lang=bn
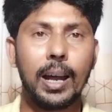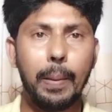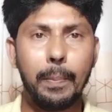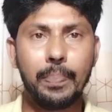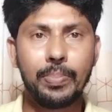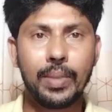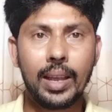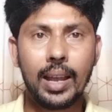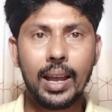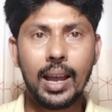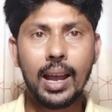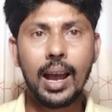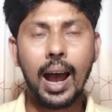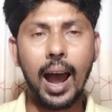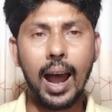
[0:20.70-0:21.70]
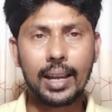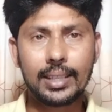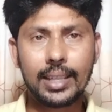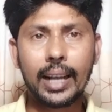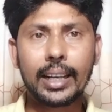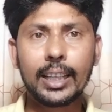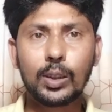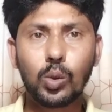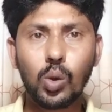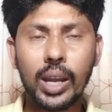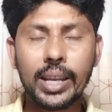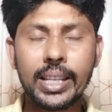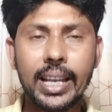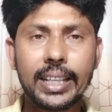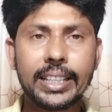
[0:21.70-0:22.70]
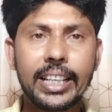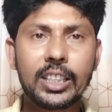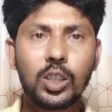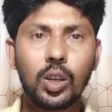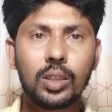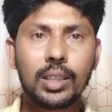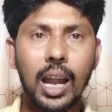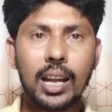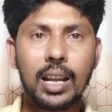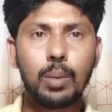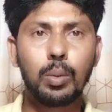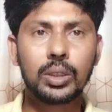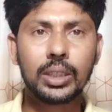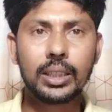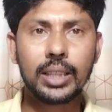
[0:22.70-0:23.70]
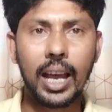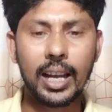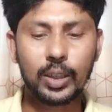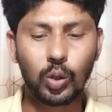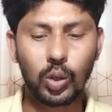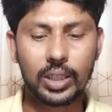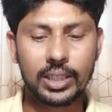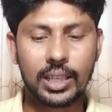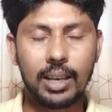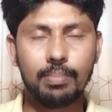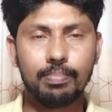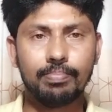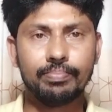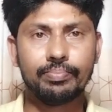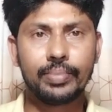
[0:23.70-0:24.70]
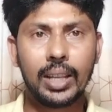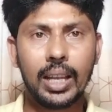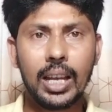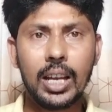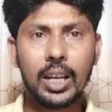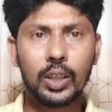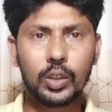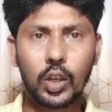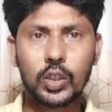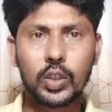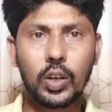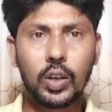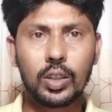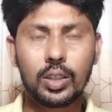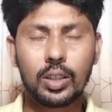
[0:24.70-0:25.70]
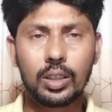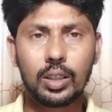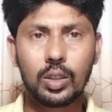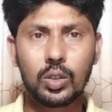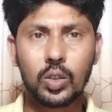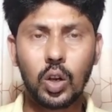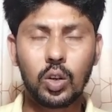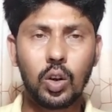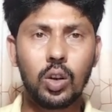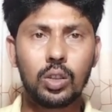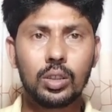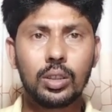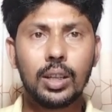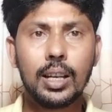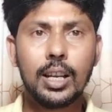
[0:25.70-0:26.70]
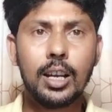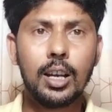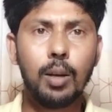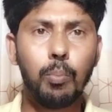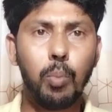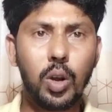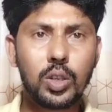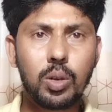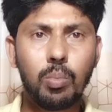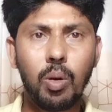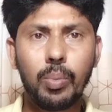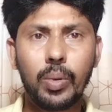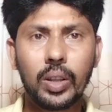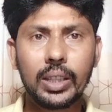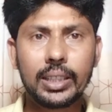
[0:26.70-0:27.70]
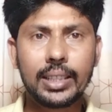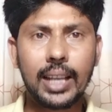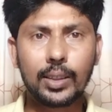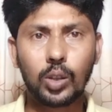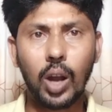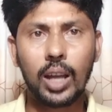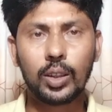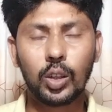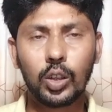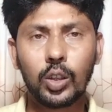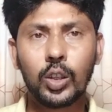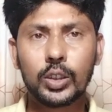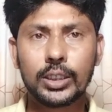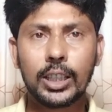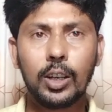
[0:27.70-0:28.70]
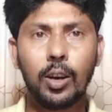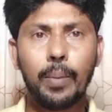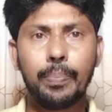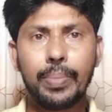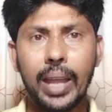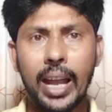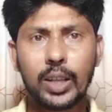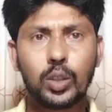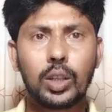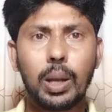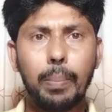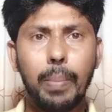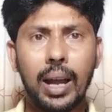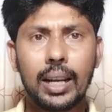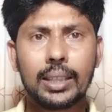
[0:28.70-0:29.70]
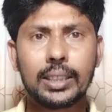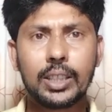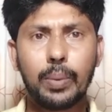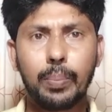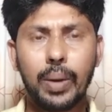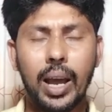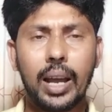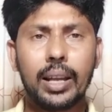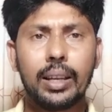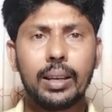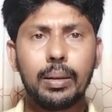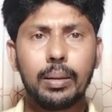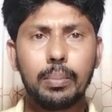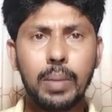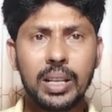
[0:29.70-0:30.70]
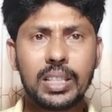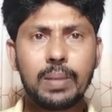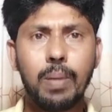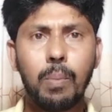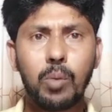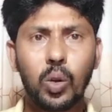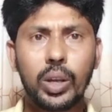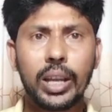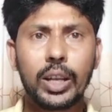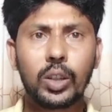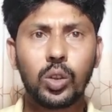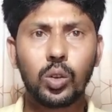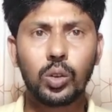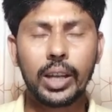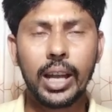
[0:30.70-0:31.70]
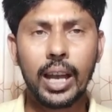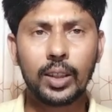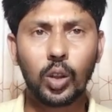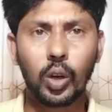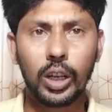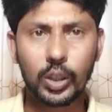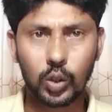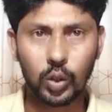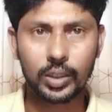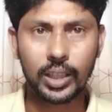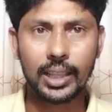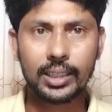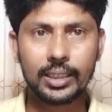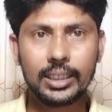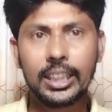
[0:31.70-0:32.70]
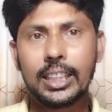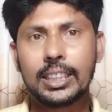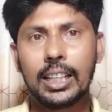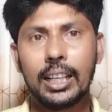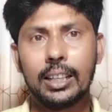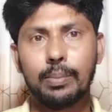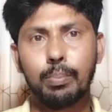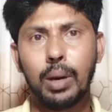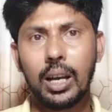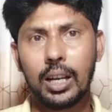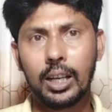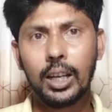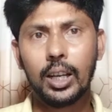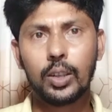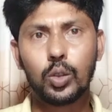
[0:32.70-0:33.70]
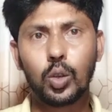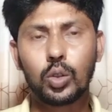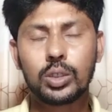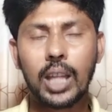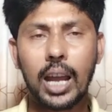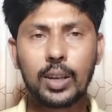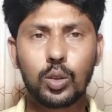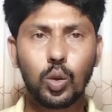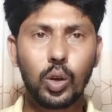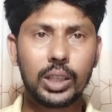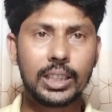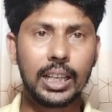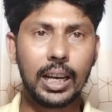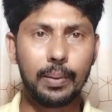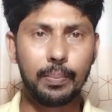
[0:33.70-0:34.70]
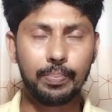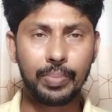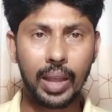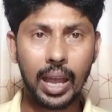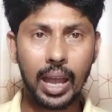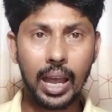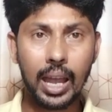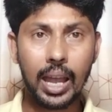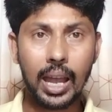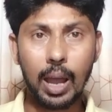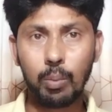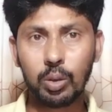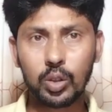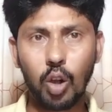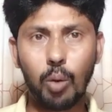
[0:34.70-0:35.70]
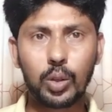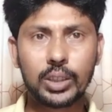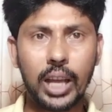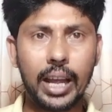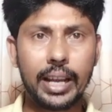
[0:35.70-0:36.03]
আর যাকে তুলে নিয়ে গিয়েছিল তার নাম হচ্ছে নাহিদুল ইসলাম দর্শক যখন বৈষম্য বিরোধী ছাত্র আন্দোলন হচ্ছিল একযোগে বাংলাদেশের প্রায় ম্যাক্সিমাম লোকই কিন্তু এই আন্দোলনে যোগদান দিয়েছিলেন বা যোগদান করেছিলেন এমতো অবস্থায় সেই পুলিশ